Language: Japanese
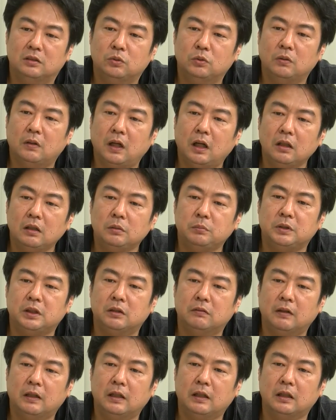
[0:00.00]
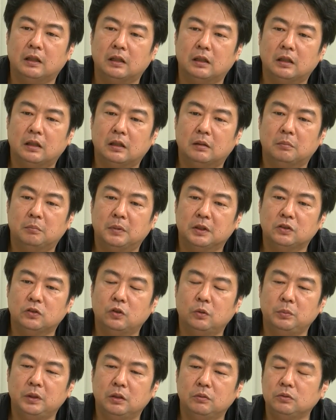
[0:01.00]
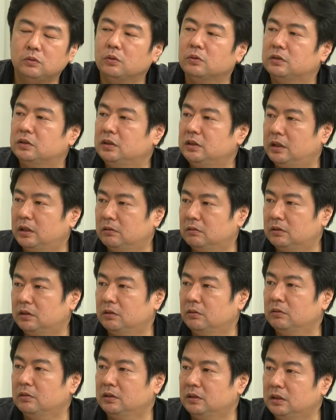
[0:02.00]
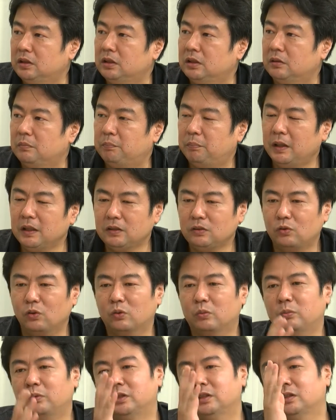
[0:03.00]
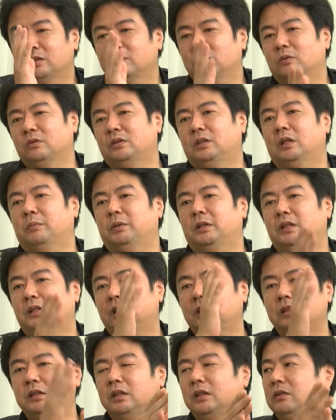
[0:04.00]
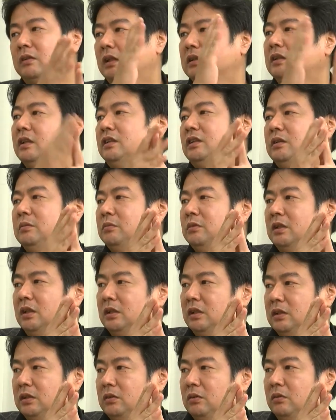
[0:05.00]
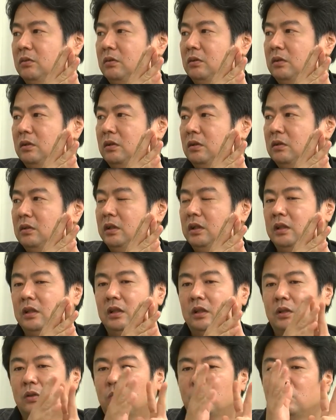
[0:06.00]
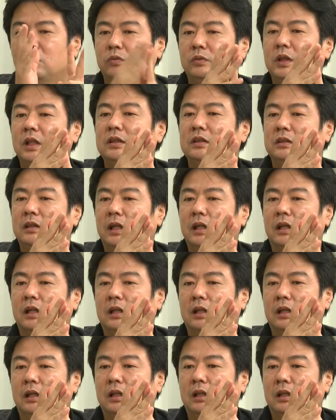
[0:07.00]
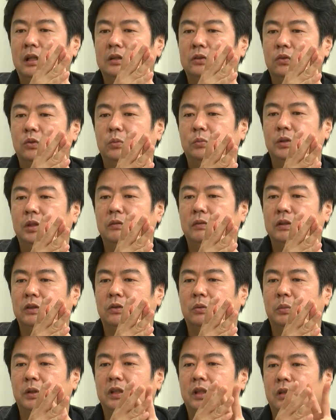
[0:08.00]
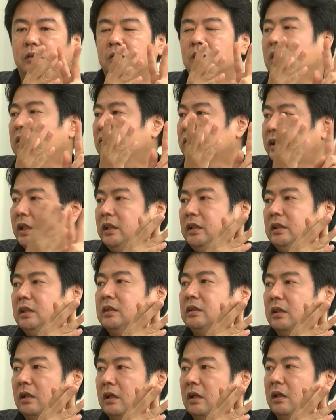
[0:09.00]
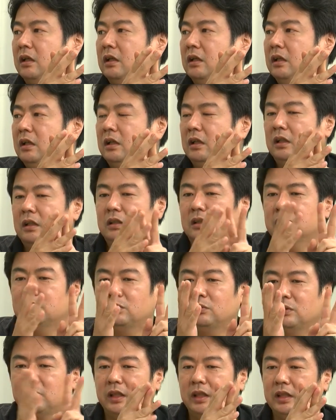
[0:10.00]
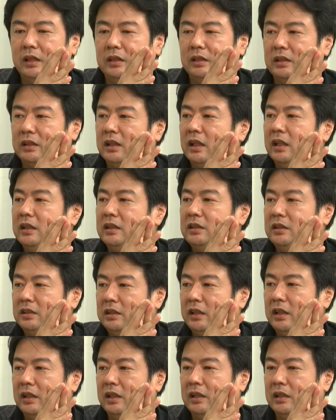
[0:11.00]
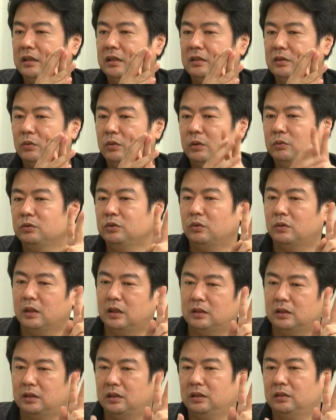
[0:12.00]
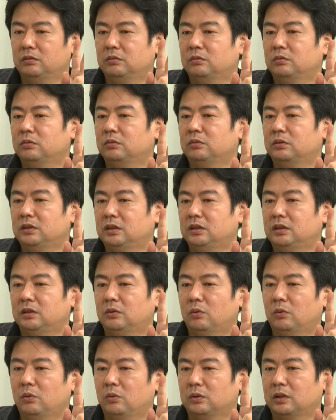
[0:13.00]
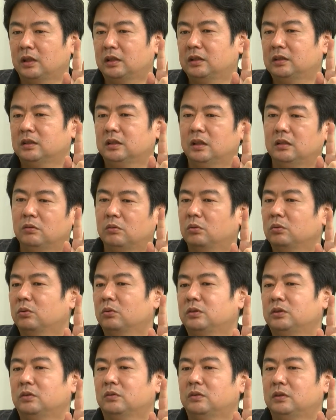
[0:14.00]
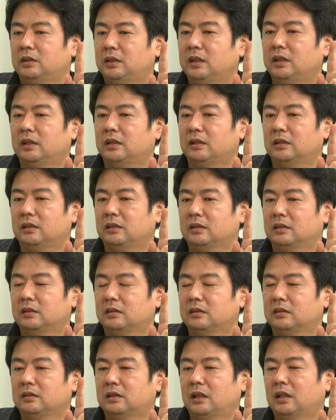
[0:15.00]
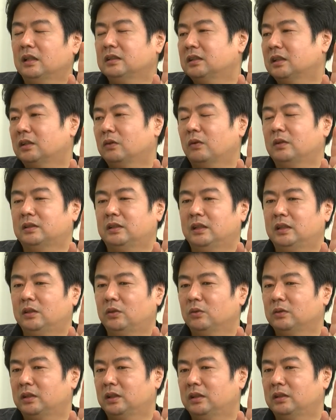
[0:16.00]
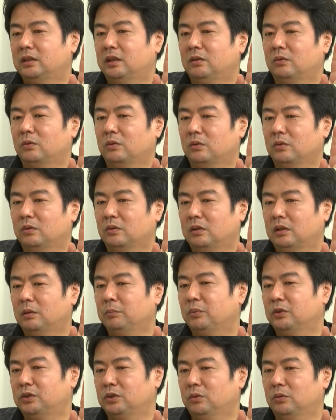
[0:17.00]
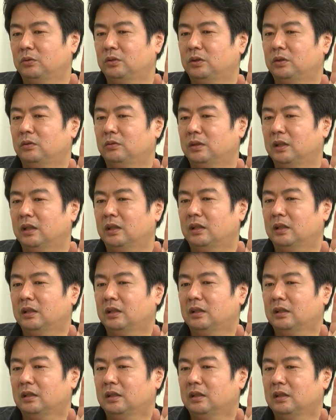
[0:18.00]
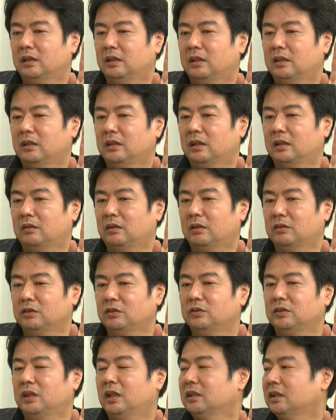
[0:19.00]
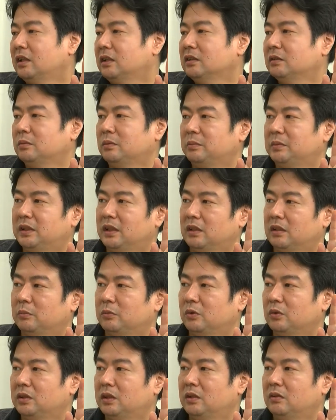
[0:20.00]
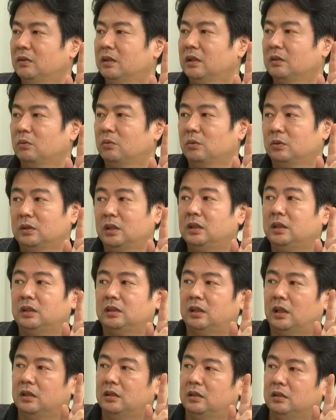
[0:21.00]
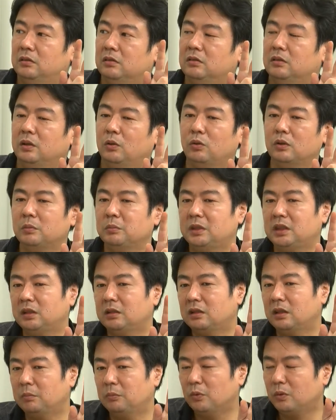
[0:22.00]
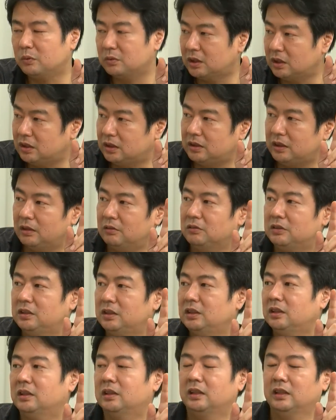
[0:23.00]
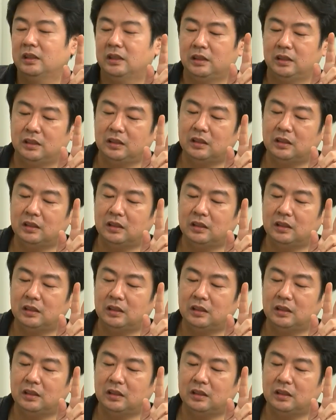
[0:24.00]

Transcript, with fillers: それはある意味ではマスコミは嘘をついてるっていう時に、パッと思いつくのってやっぱり NHK と朝日新聞なんですよ。はい、でこの2つがそういう意味ではそのメディアの中の権威ですから。はい、でその権威に対してこれ嘘だっていうふうにこうたきつけることによって正しさとか正当性っていうのを担保しようっていうようなあのある種のジャーナリズムみたいなものっていうのがこう出てきたっていうでこれは右も出てきてるし、えー、